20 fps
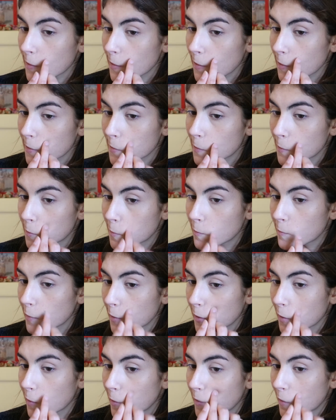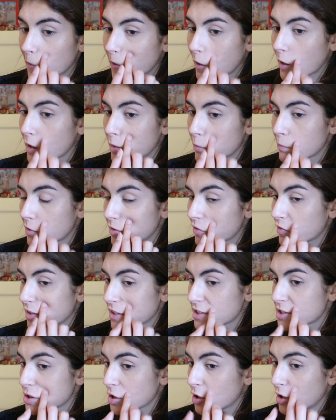e dove ho le
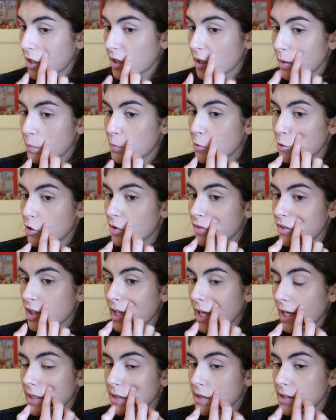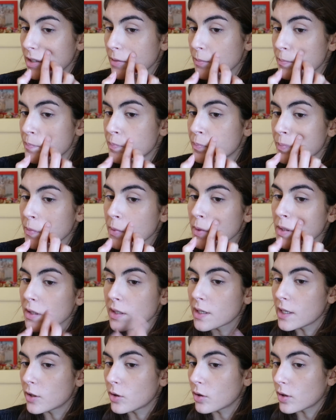imperfezioni più evidenti
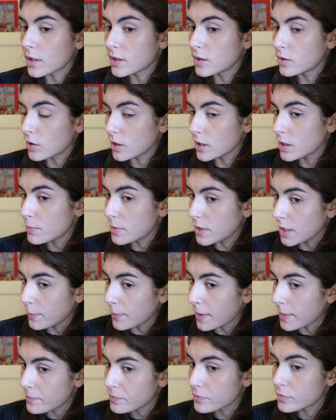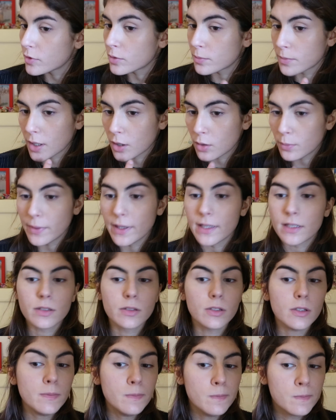che il correttore di prima non mi ha
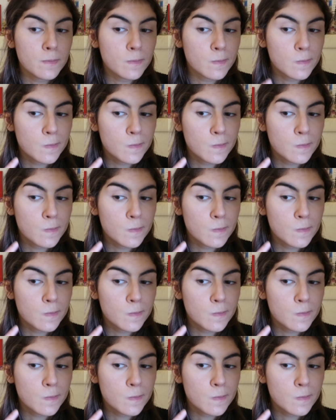coperto